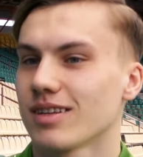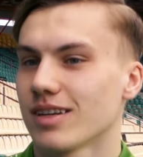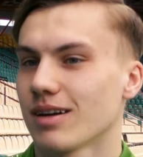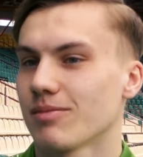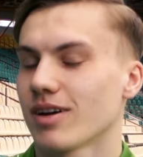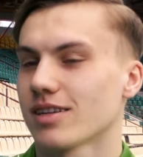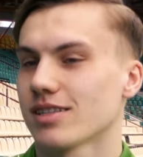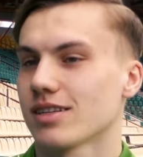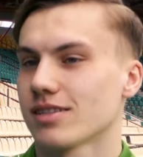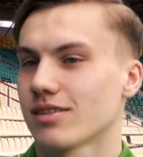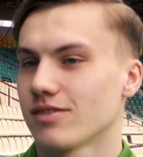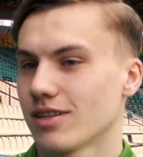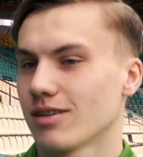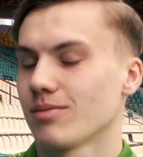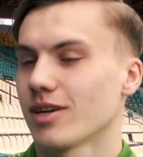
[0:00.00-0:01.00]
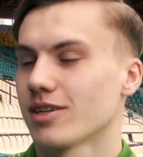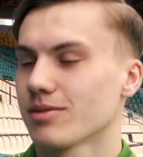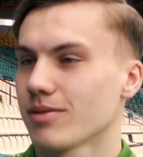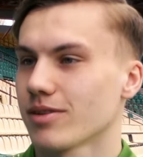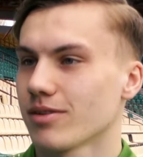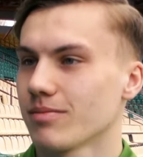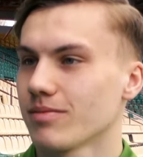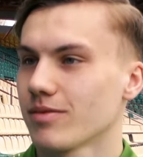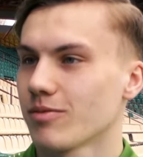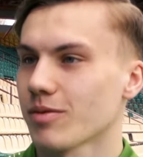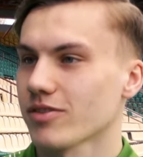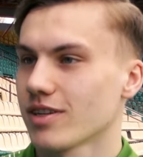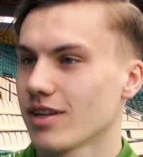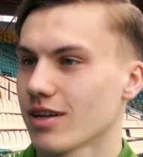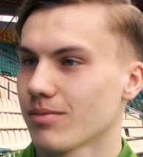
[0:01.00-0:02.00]
Я отказался в Динамо Бресте потом, в
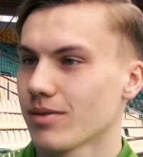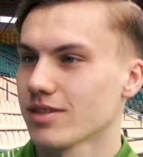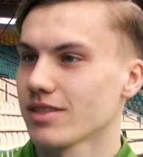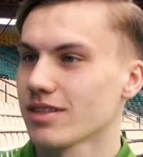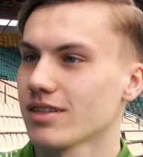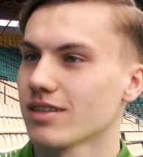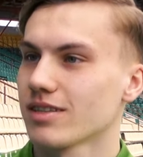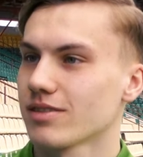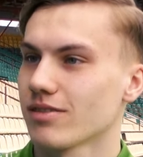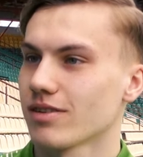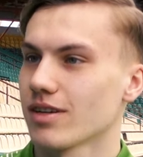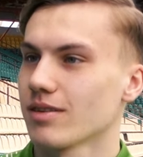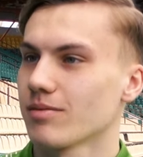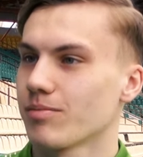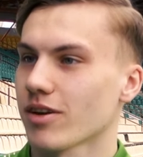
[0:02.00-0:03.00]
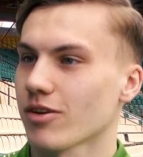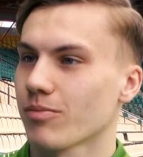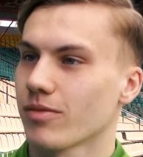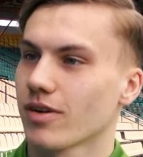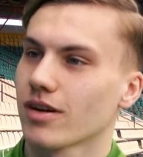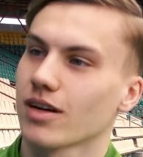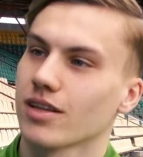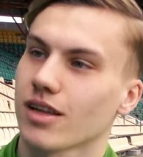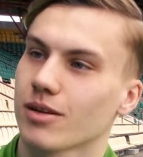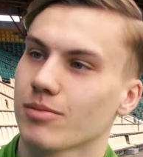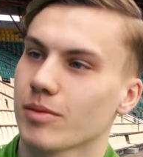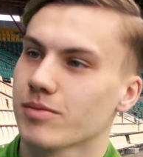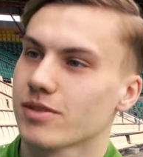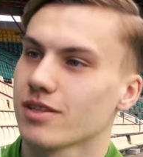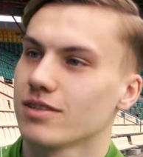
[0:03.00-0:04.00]
профессиональной команде, свой первый контракт
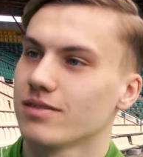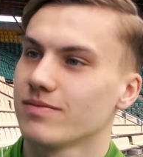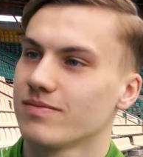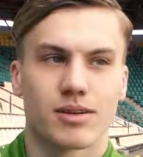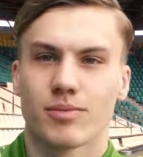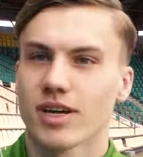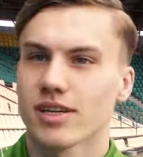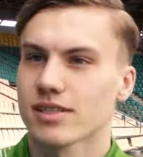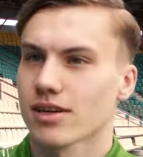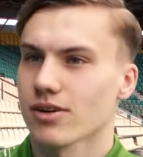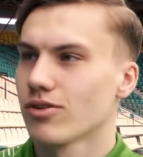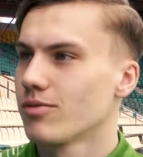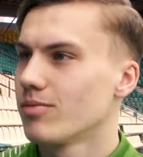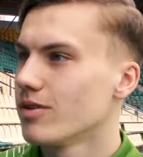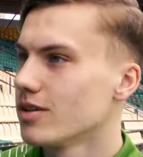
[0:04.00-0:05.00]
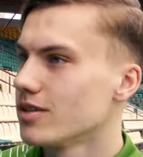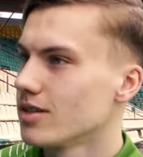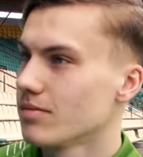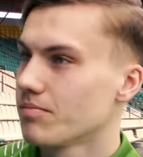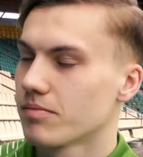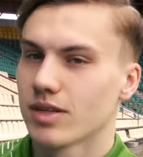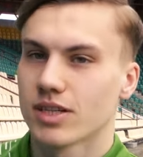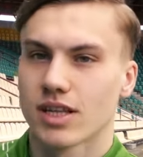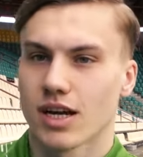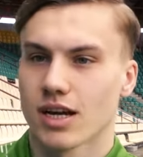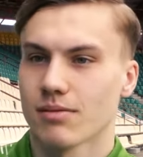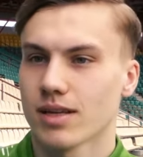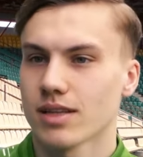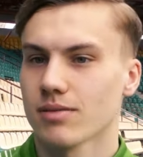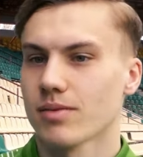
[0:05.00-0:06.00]
подписал. Брестский рух был молодая
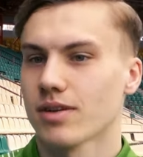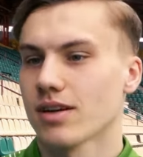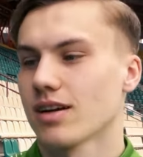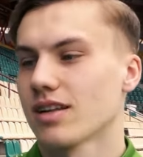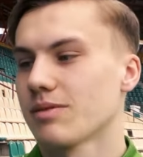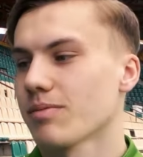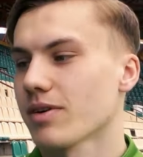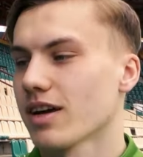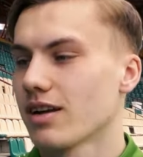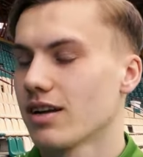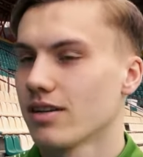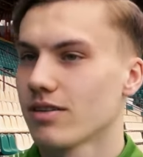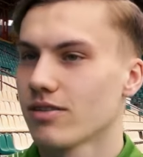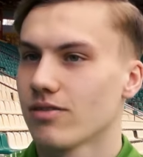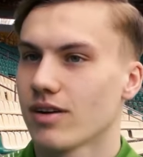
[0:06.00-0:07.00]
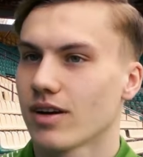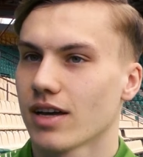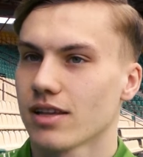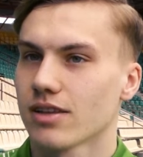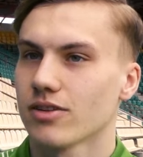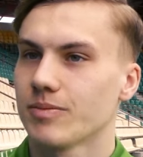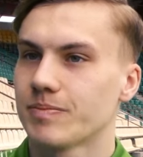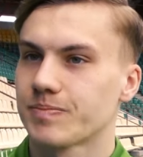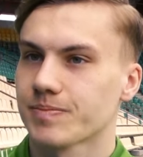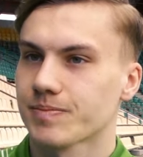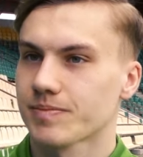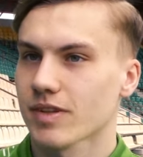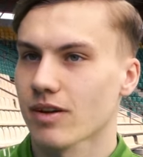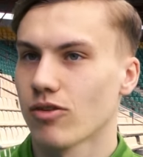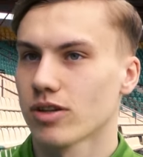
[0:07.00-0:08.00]
команда, меня отправили в аренду.
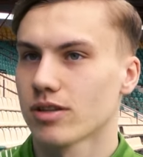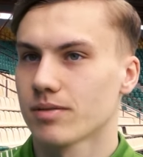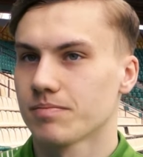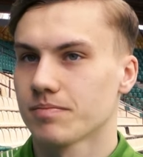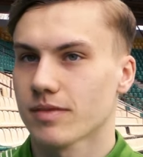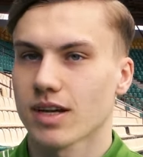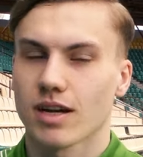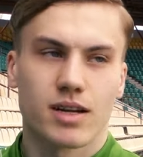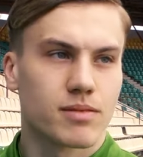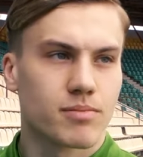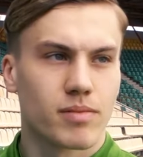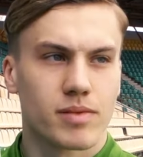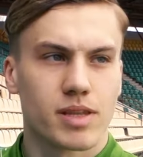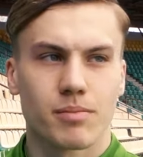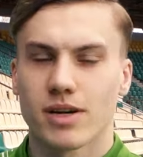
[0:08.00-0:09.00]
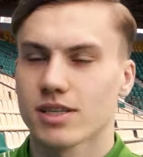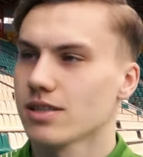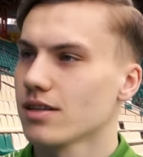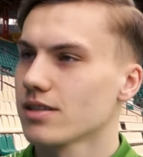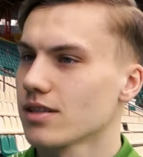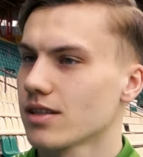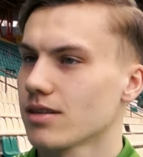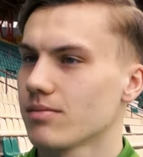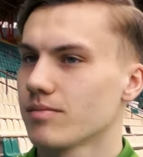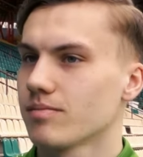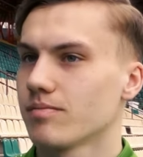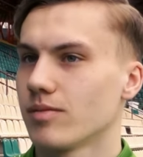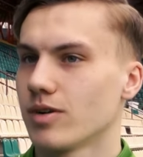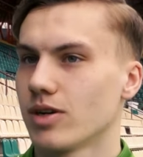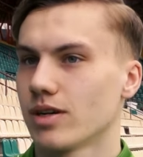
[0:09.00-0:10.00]
Вот как мне показалось, я там
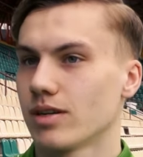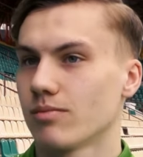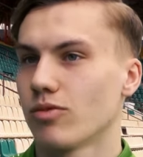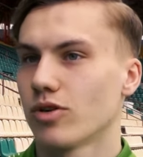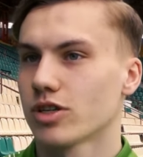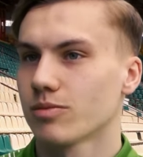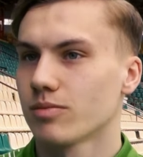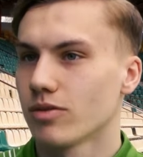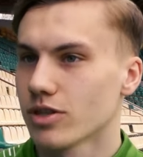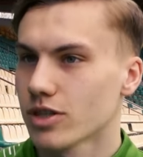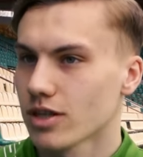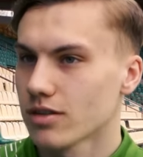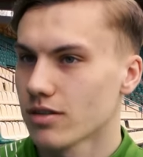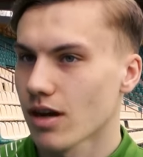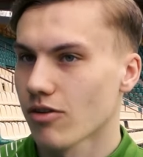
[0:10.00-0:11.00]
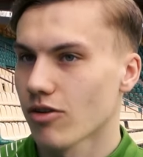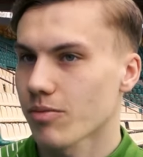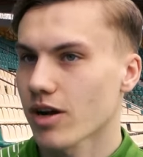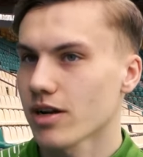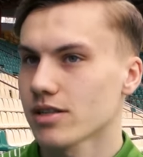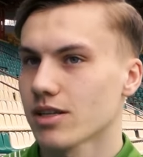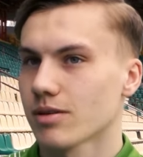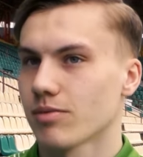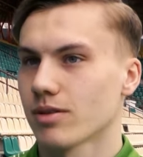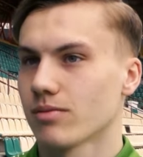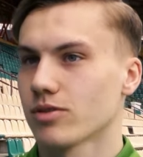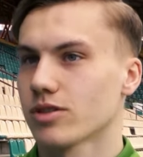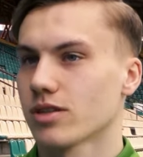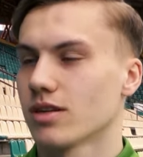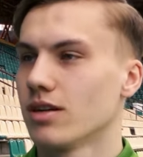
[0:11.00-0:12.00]
бы больше получал игровой практики,
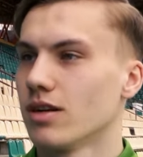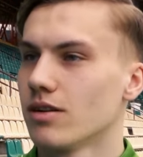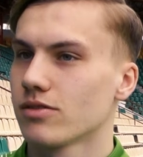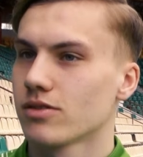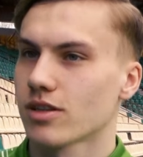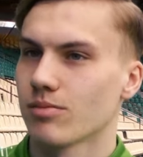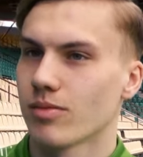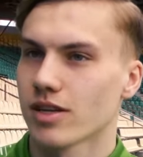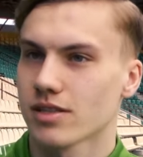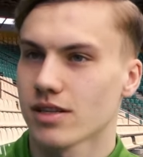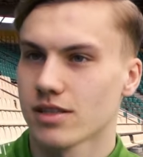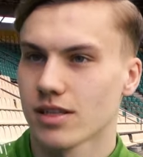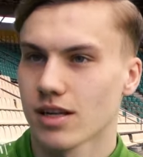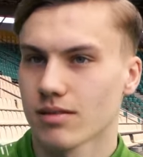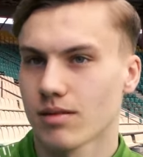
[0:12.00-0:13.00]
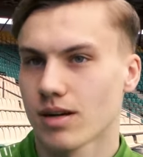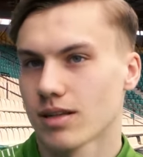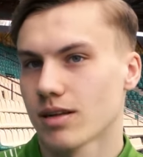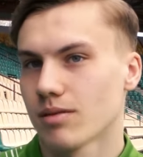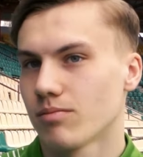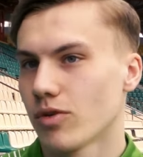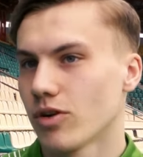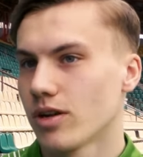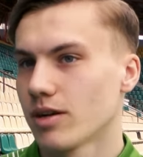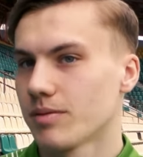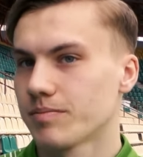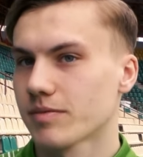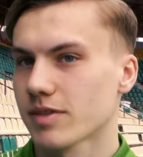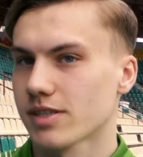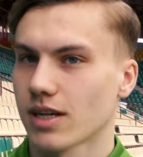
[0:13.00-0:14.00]
потому что все-таки Брестская Динамо, она более
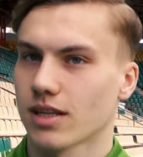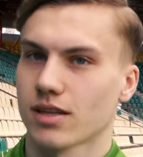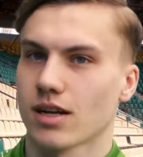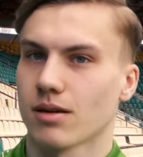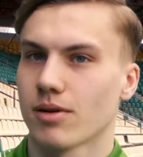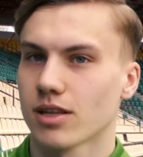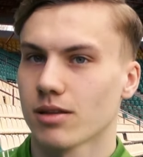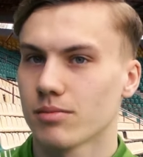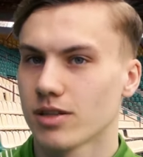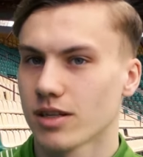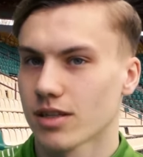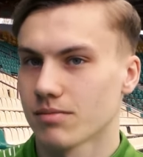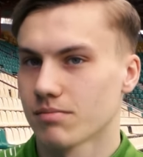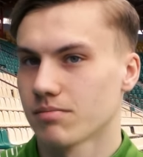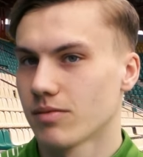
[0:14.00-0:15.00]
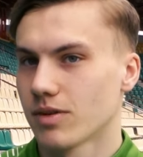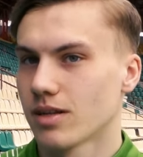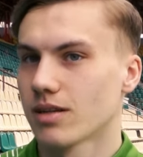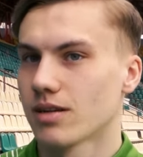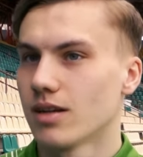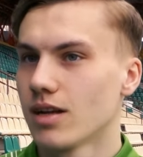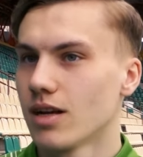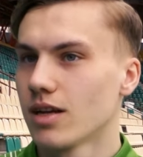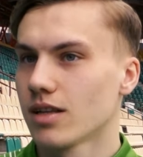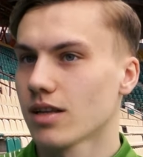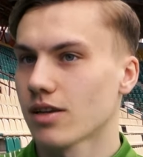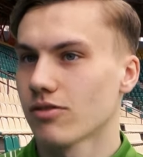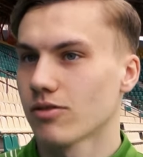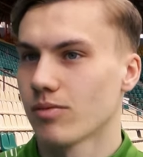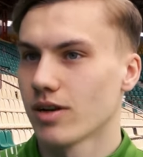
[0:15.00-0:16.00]
статная команда была, там были
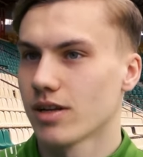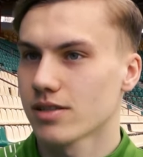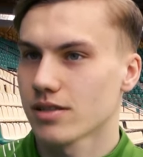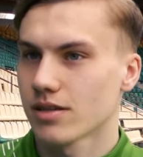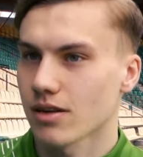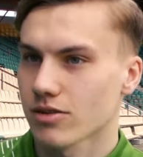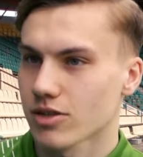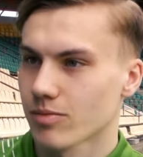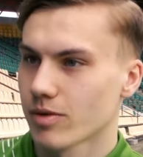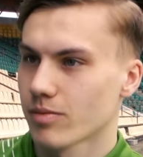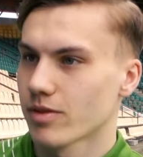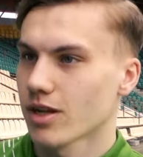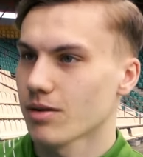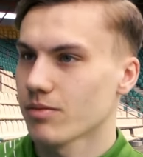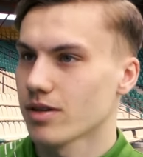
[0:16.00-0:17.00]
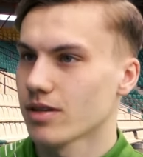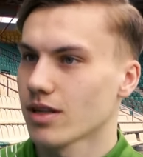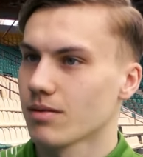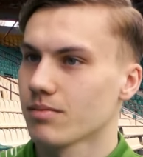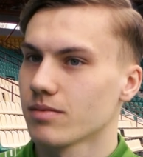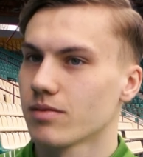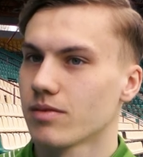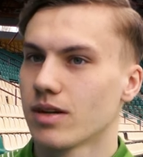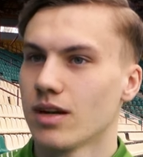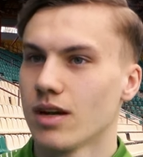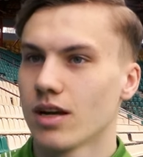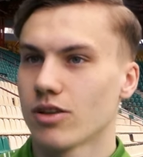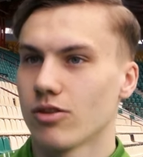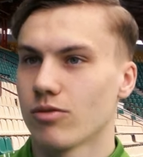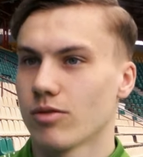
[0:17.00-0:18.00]
такие футболисты с хорошими именами, и там,
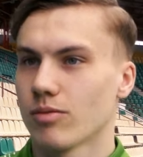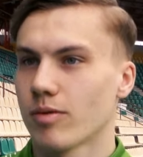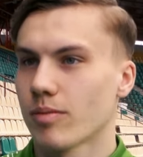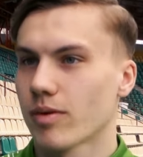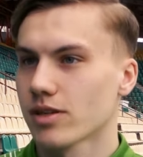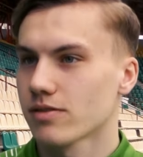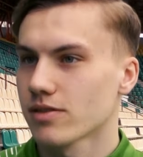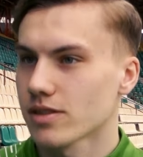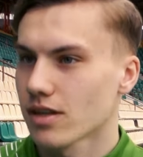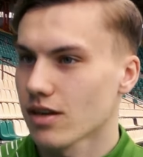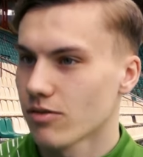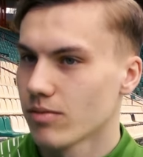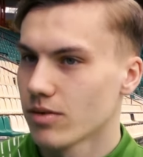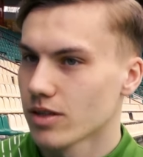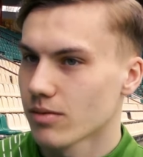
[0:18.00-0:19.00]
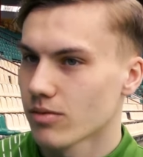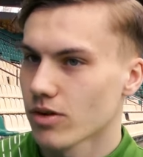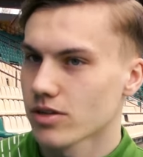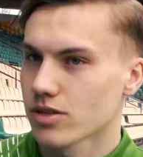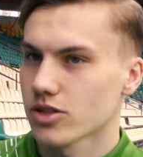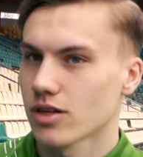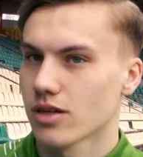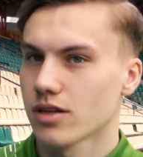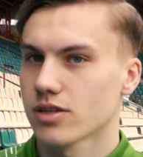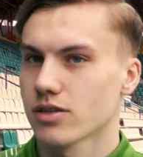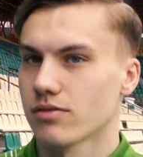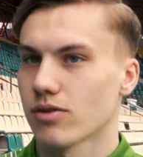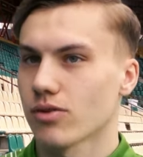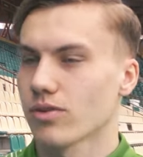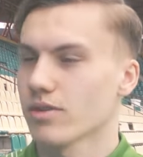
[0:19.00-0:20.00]
думаю, попасть в состав было намного тяжелее,
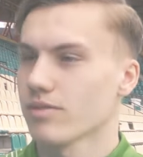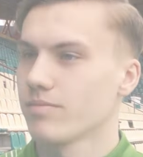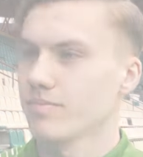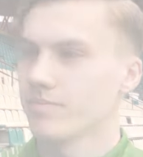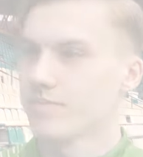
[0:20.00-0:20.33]
чем в Рохе.